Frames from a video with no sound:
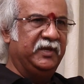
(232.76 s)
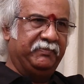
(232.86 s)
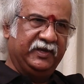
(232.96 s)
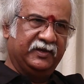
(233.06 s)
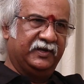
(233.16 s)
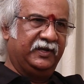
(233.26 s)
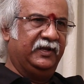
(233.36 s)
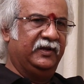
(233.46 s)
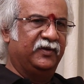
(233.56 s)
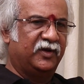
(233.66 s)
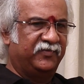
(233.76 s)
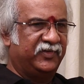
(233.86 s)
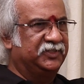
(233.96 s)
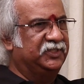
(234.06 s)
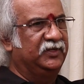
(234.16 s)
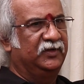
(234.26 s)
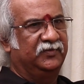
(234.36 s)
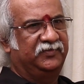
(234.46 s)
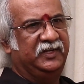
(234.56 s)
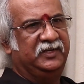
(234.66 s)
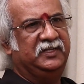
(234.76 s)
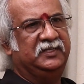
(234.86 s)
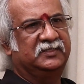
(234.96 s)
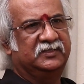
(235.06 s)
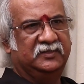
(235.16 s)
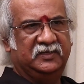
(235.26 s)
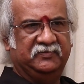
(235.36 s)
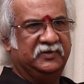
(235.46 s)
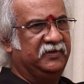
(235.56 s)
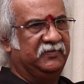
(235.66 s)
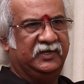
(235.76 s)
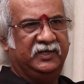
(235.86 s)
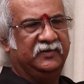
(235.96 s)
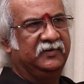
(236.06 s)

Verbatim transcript: బీపీ కానీ నాన్ ఫంక్షనింగ్ ఆఫ్ కిడ్నీస్ లివర్ ఇవన్నీ